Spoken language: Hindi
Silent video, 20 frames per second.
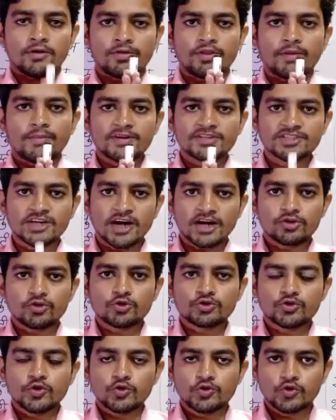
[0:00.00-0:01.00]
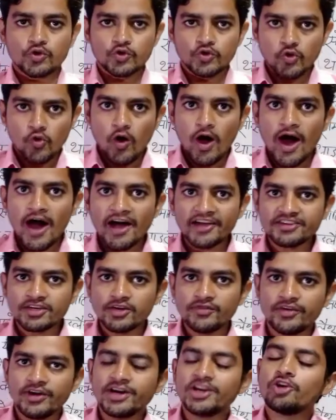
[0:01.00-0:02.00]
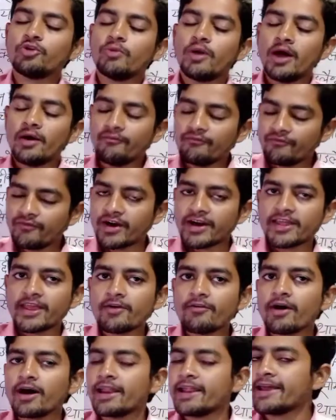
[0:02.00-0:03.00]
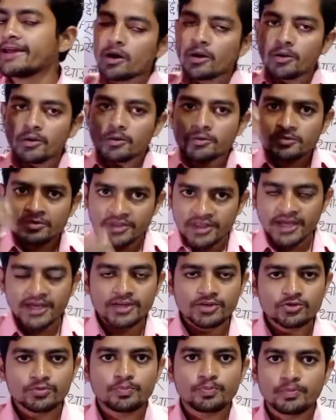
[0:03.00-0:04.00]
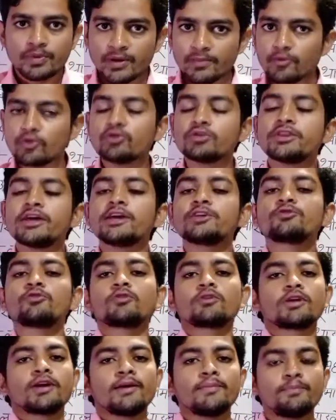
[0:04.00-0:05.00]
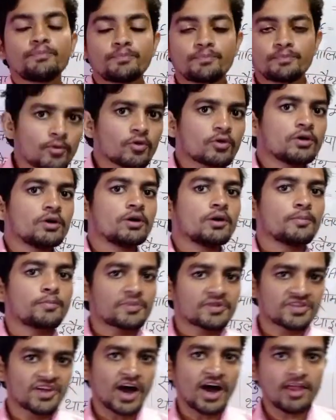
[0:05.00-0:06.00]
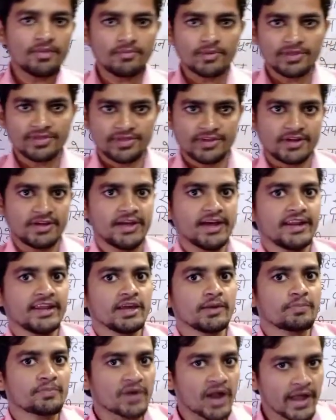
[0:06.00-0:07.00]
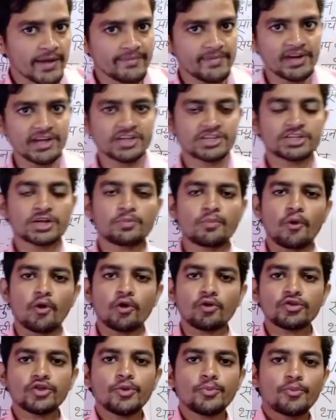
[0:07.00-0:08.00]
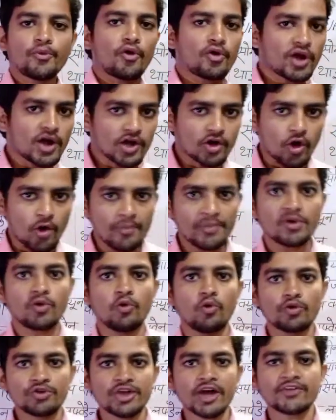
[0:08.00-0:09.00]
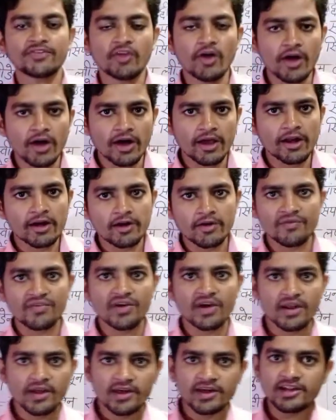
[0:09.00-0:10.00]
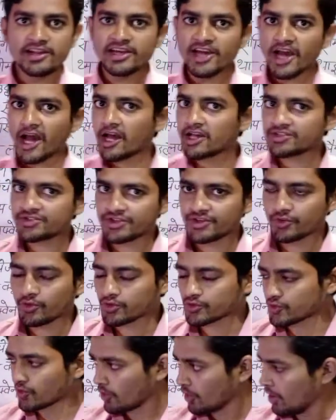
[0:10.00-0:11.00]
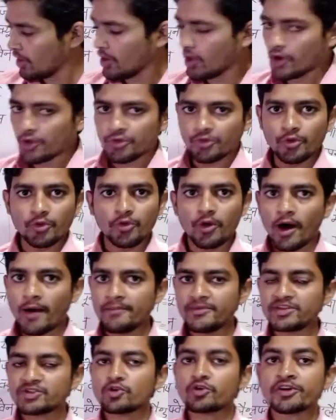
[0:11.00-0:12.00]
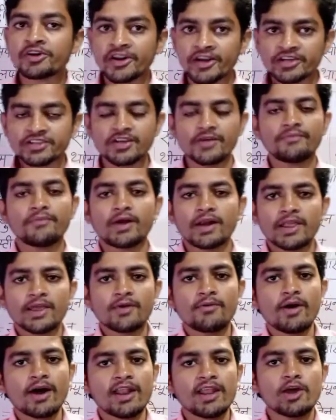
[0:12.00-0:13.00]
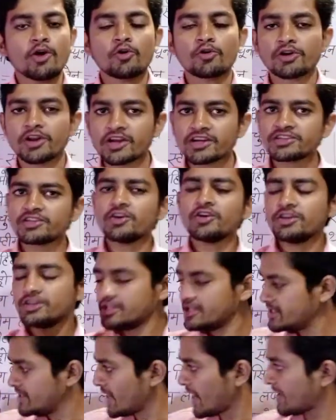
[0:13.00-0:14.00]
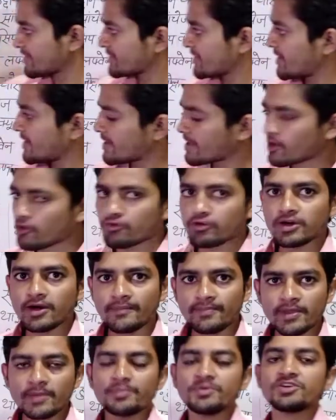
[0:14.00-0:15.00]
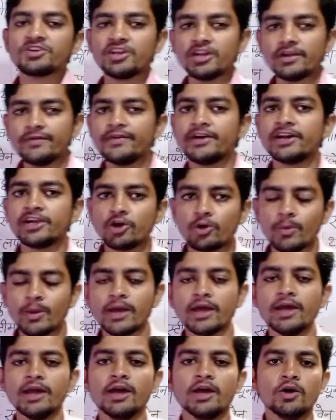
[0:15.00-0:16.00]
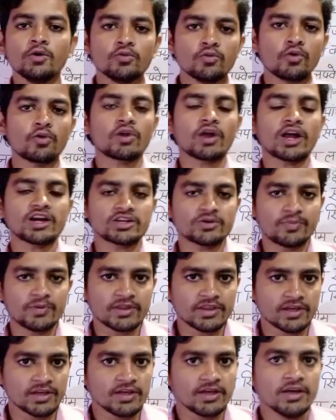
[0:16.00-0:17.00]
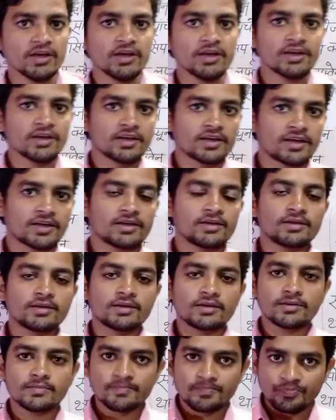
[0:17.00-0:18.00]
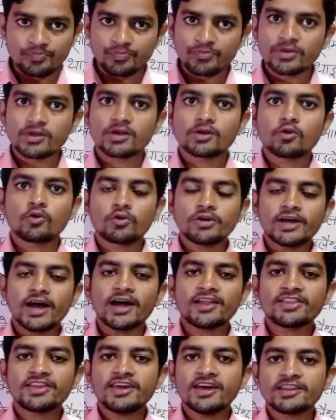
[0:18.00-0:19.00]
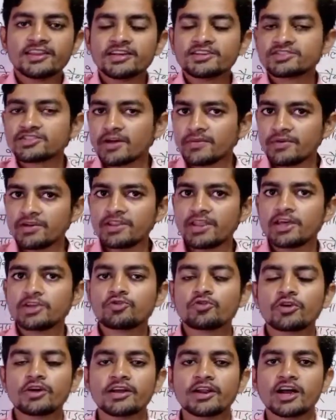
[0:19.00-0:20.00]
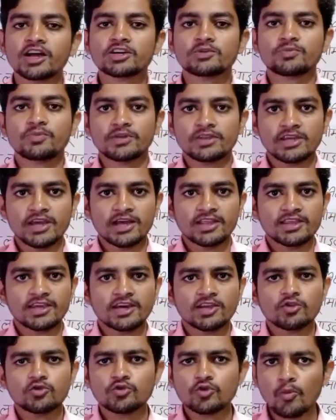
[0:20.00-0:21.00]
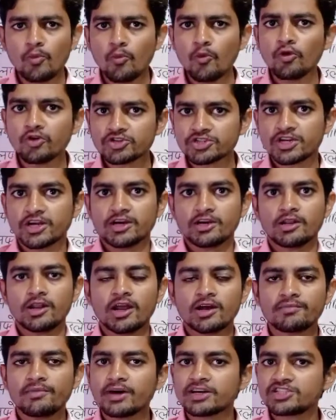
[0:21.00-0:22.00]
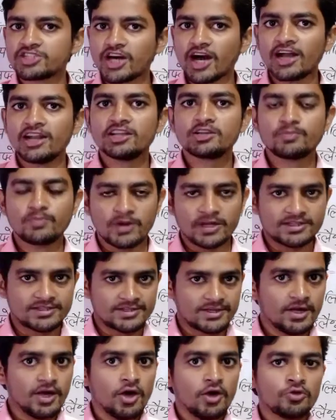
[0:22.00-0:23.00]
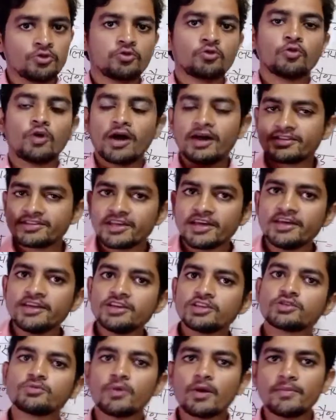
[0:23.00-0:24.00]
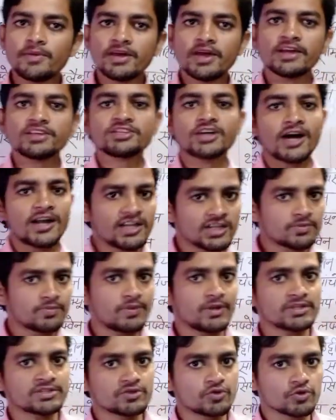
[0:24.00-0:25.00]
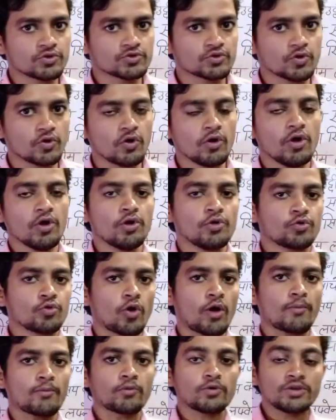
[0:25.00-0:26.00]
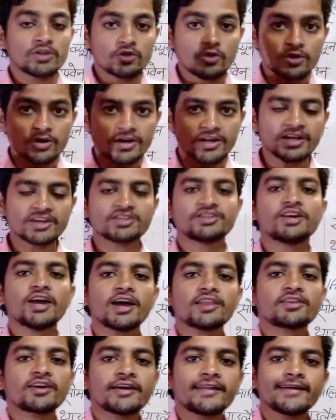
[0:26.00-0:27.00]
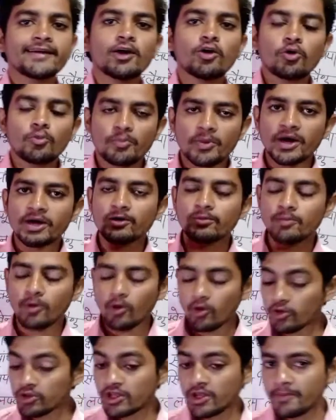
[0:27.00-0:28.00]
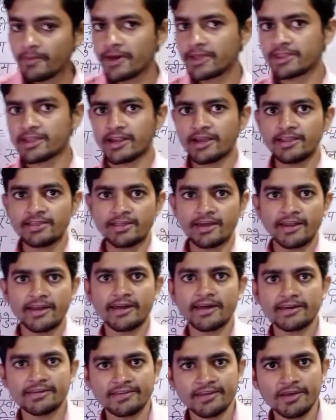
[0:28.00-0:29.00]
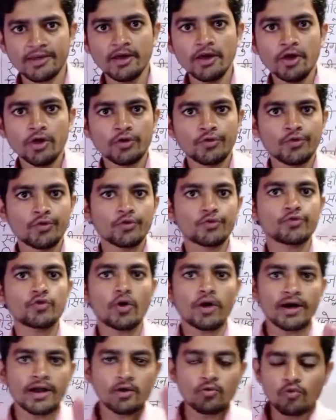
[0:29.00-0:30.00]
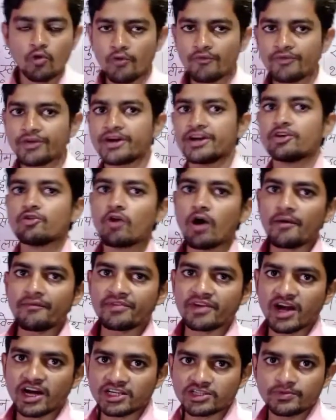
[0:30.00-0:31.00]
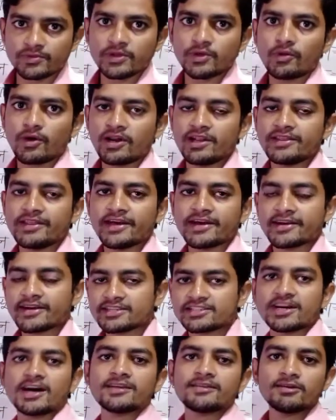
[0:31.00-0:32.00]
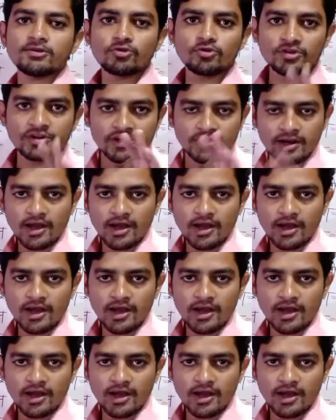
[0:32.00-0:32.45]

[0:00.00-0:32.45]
नमस्कार दोस्तों दोस्तों आज की वीडियो में हम पढ़ने वाले हैं कि देश प्रमुख देशों के प्रधानमंत्री यानी कि प्राइम मिनिस्टर बहुत ही इंपॉर्टेंट टॉपिक हो जाता है करंट अफेयर के लिहाज से दोस्तों तो हम इसको ट्रिक से पढ़ने वाले हैं और ट्रिक से ही याद करें क्योंकि हमने पिछली वीडियो में वो राष्ट्रपति को याद किया था सभी देशों के राष्ट्रपति याद किया था जो मोस्ट है लगभग चालीस प्लस तो ऐसे ही इसमें भी है चालीस प्लस दोस्तों तो हम इनको ट्रिक्स याद करेंगे और बहुत ही बेहतरीन तरीके से दोस्तों अगर वो वीडियो आप राष्ट्रपति वाली देखना चाहते हैं तो